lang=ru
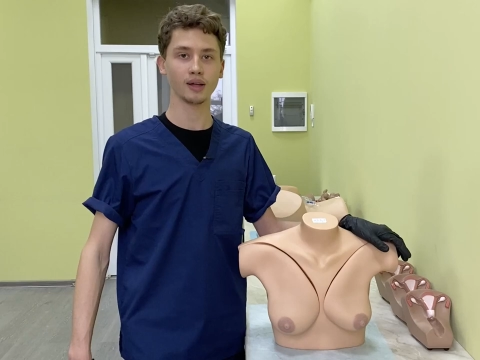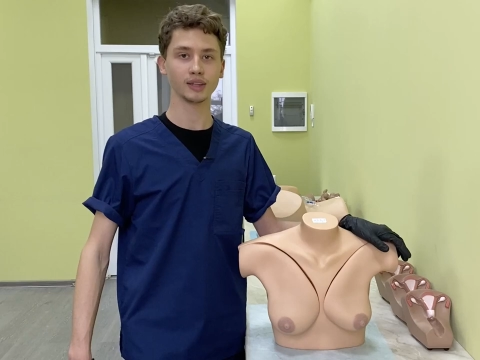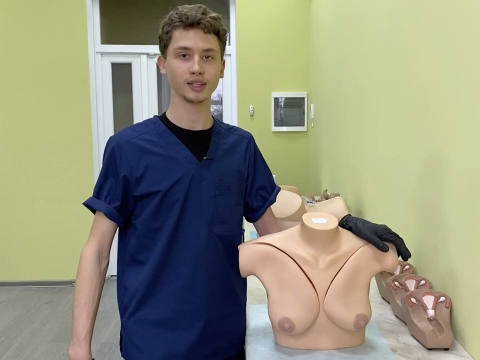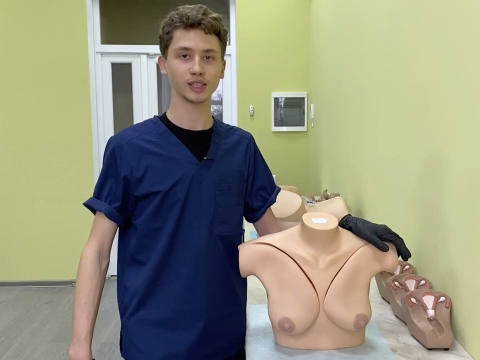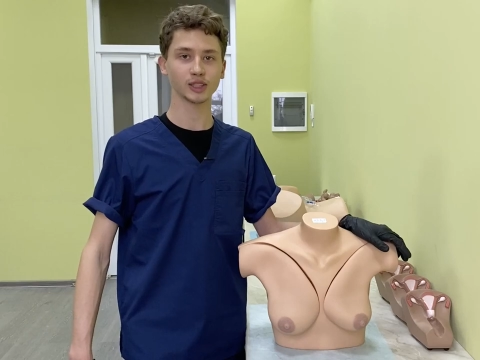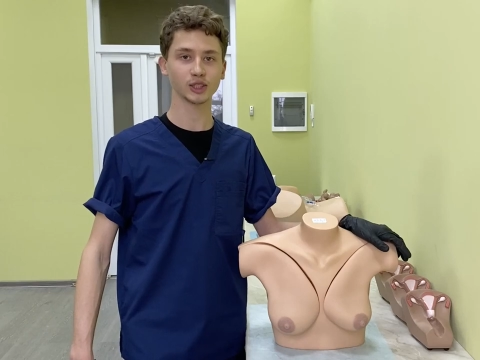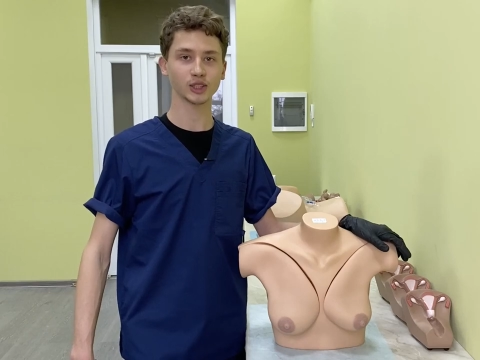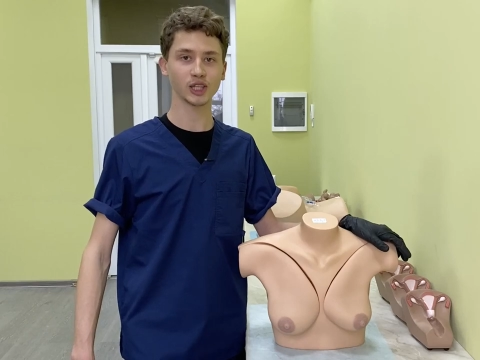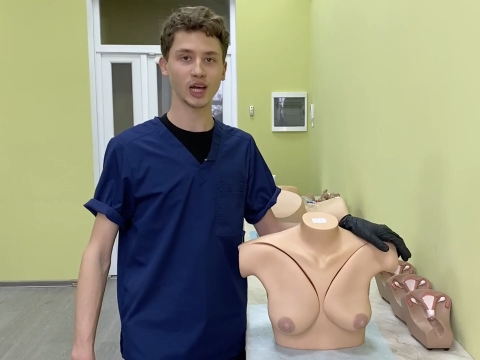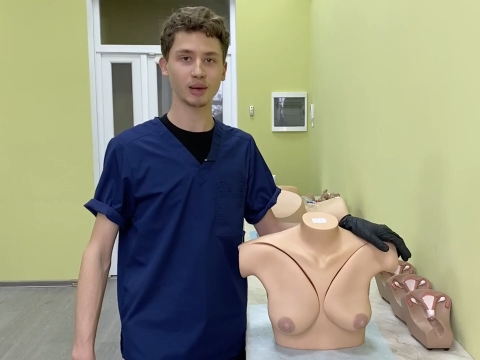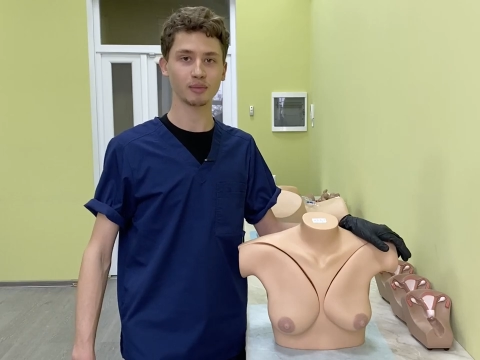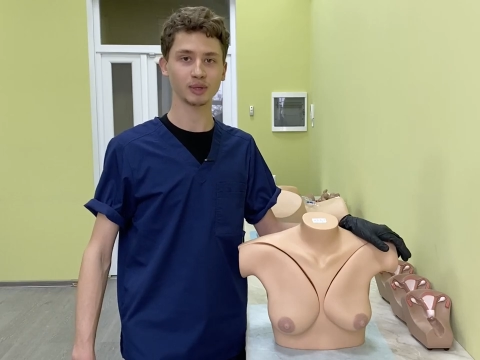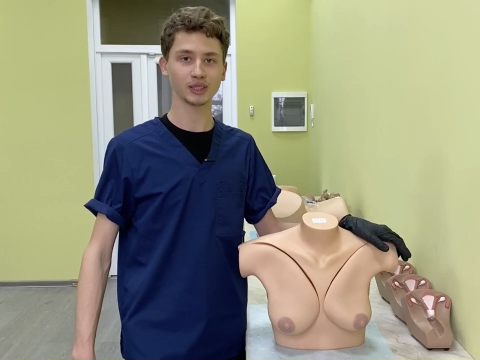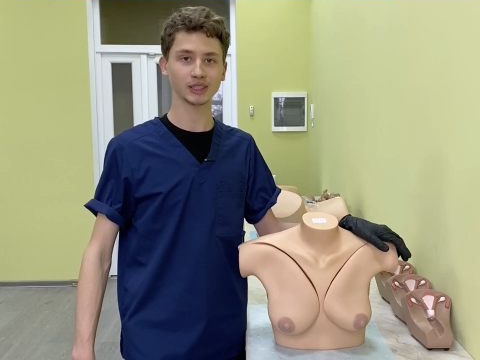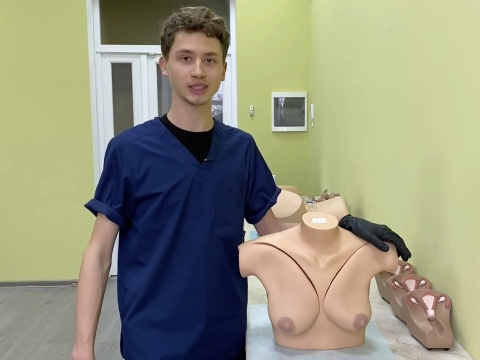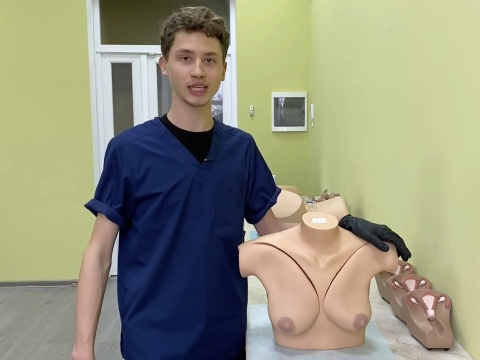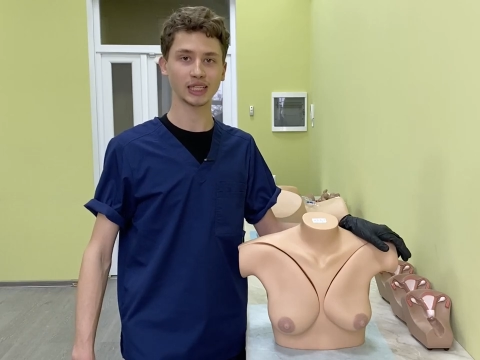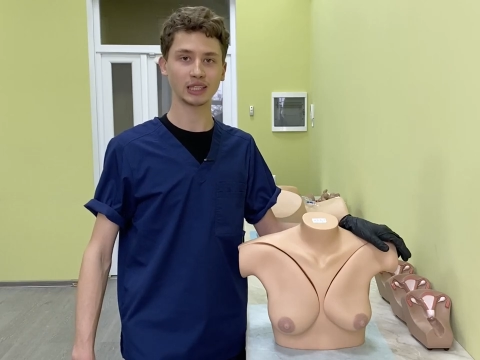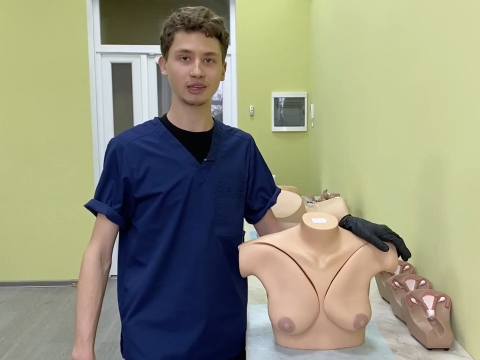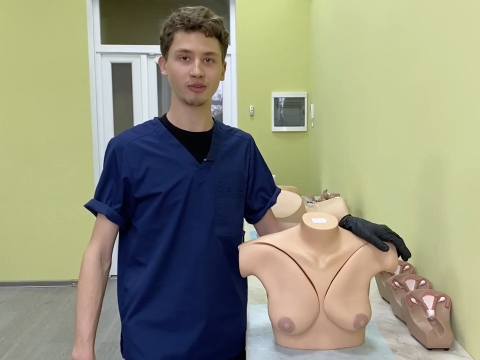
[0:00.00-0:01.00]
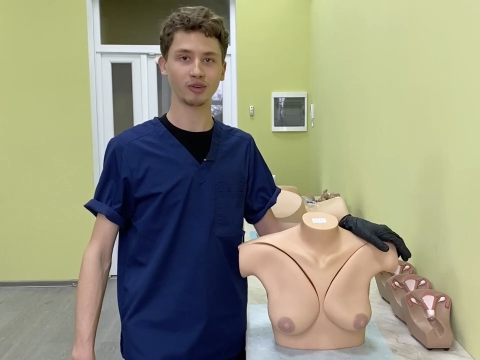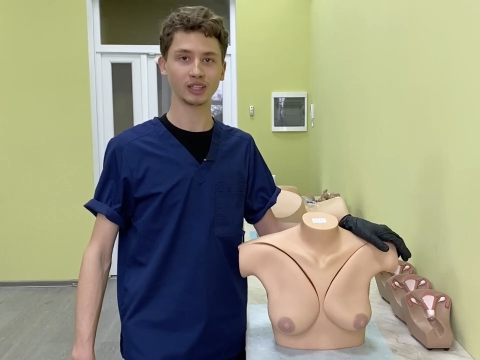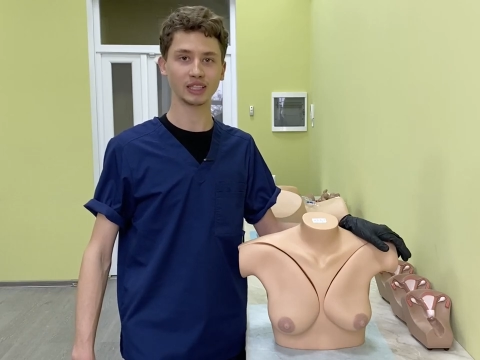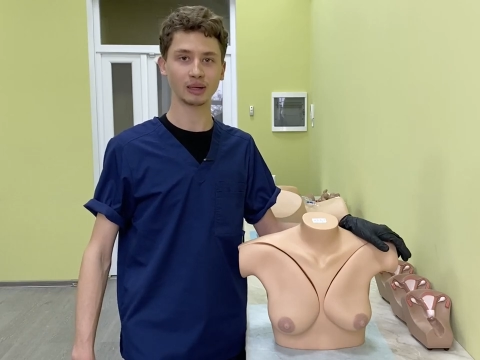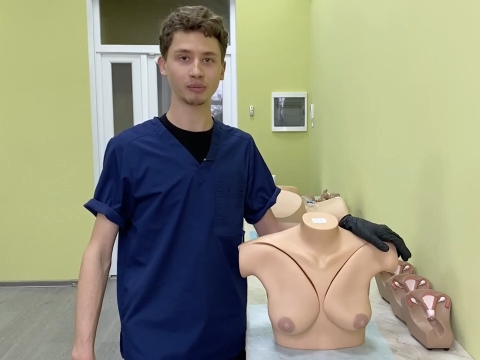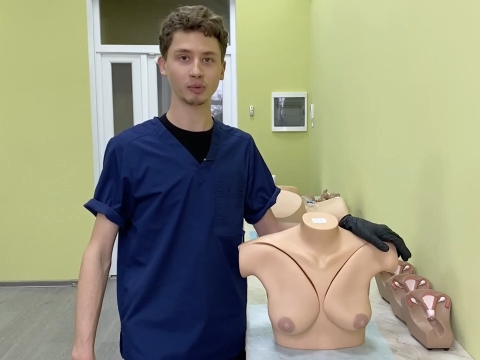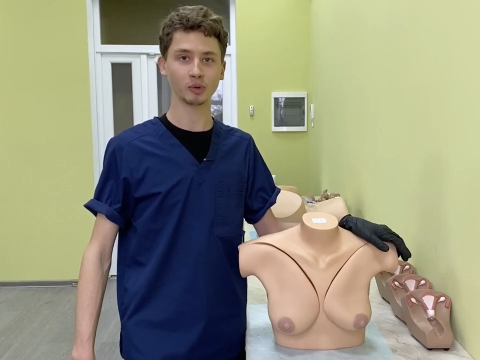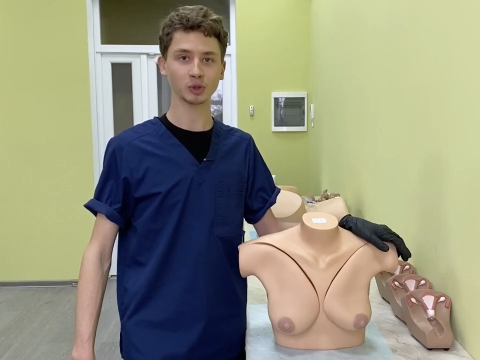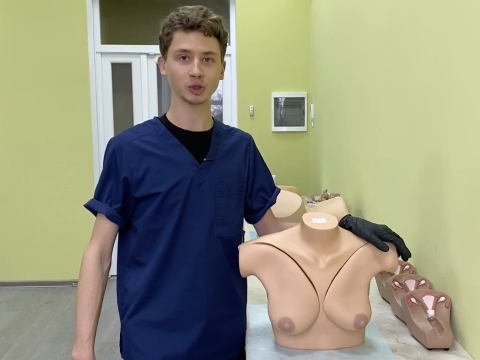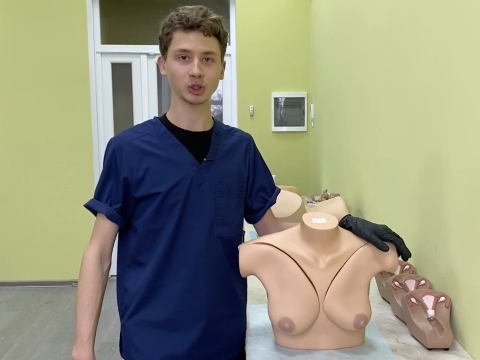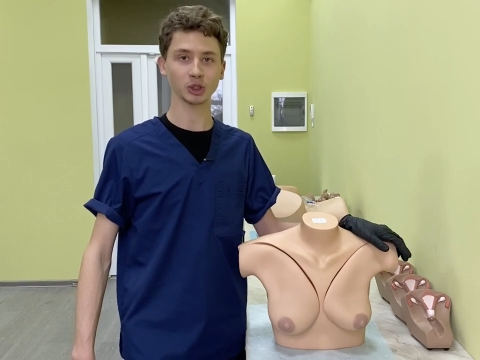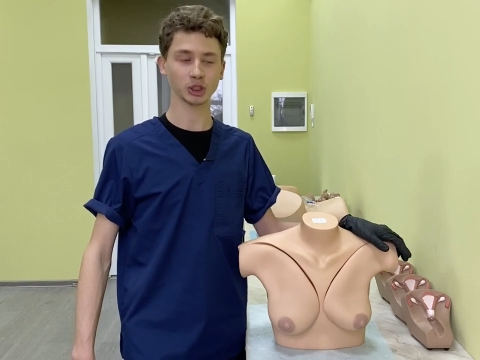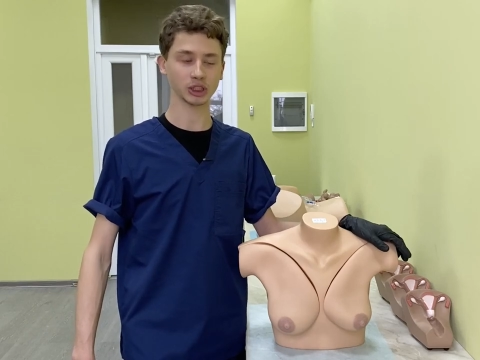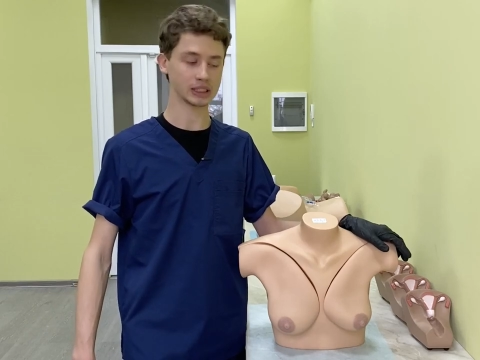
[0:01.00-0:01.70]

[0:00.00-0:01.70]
Начинаем исследование молочной